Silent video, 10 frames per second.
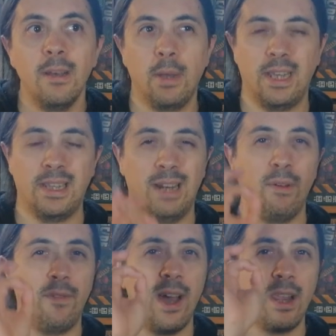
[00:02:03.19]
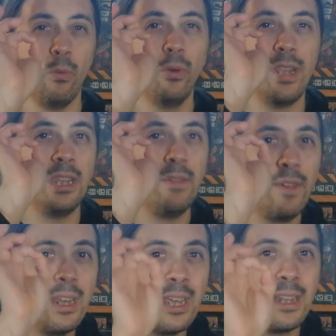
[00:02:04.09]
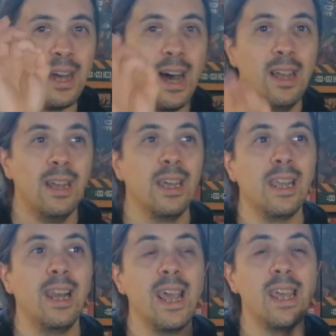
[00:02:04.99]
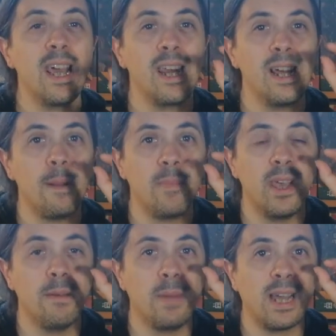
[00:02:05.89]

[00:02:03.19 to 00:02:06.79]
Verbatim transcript: perché se la vuoi fare ultra definita i layer eh,